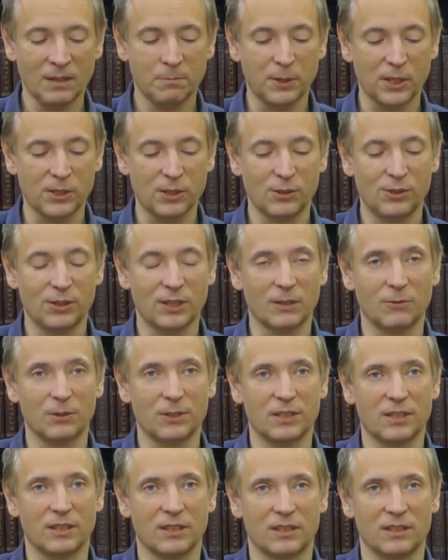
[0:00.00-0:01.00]

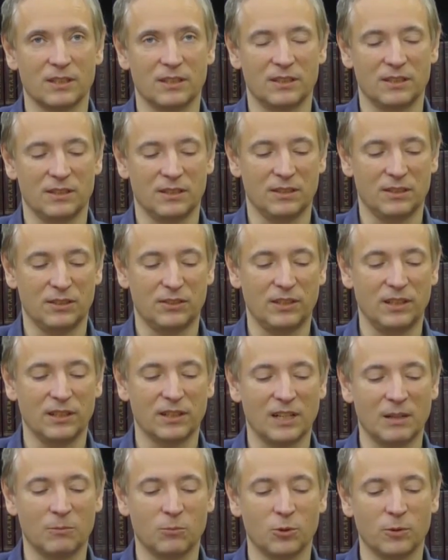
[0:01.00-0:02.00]
процитировать э,
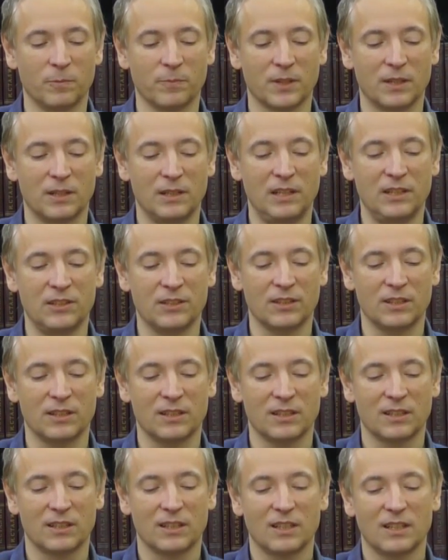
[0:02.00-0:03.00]
телеграмму
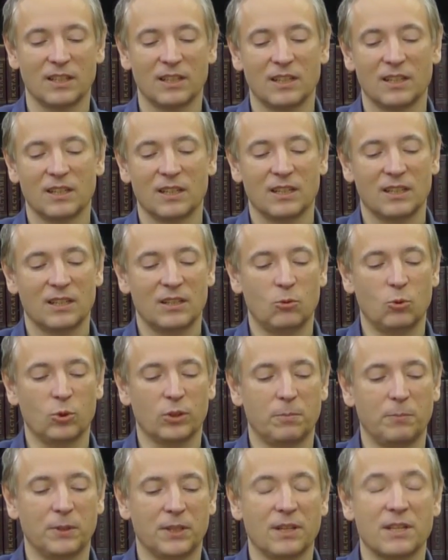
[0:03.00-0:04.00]
Ленина
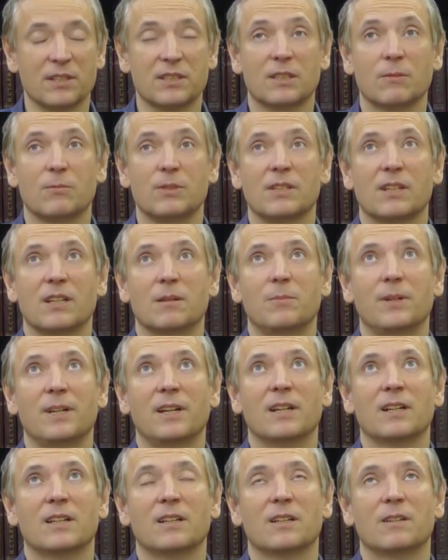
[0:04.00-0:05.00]
от 15
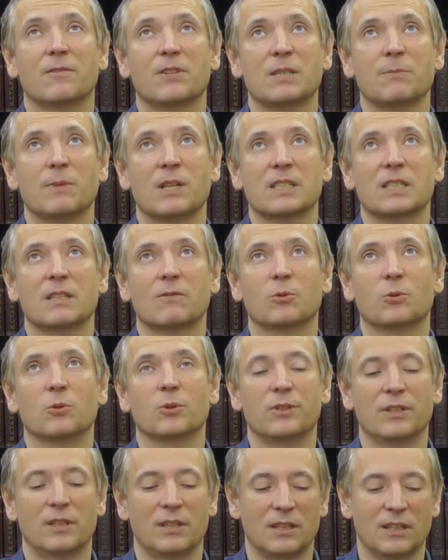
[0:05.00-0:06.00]
декабря 2018
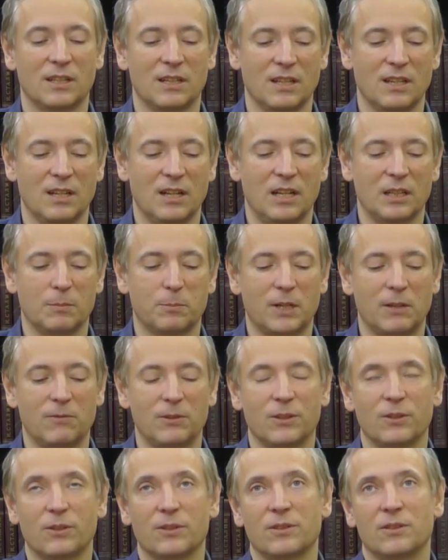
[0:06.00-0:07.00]
года,
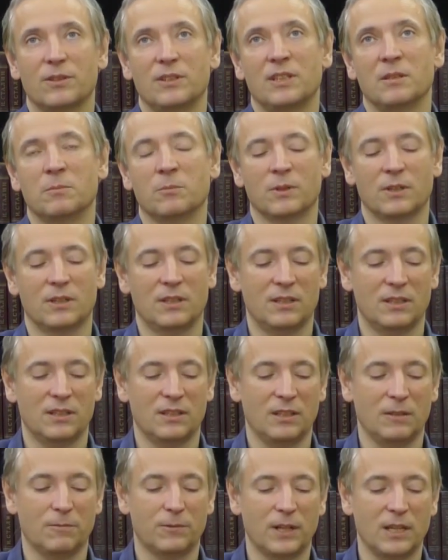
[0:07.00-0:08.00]
отправленную им
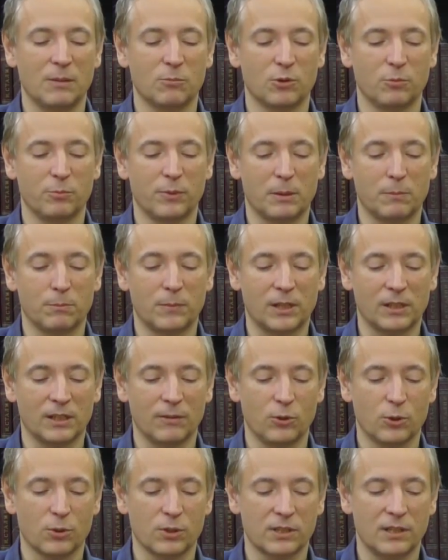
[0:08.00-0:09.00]
э, Ефраиму
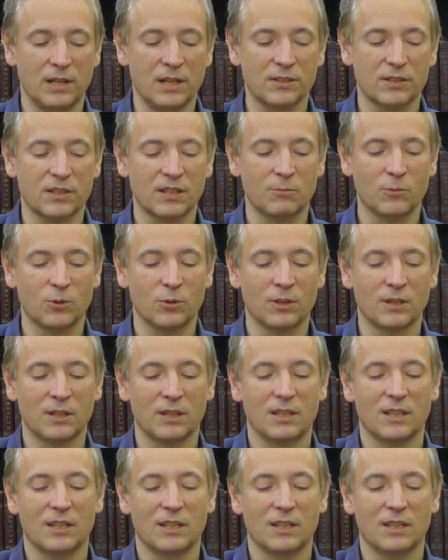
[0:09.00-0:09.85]
Марковичу Склянскому,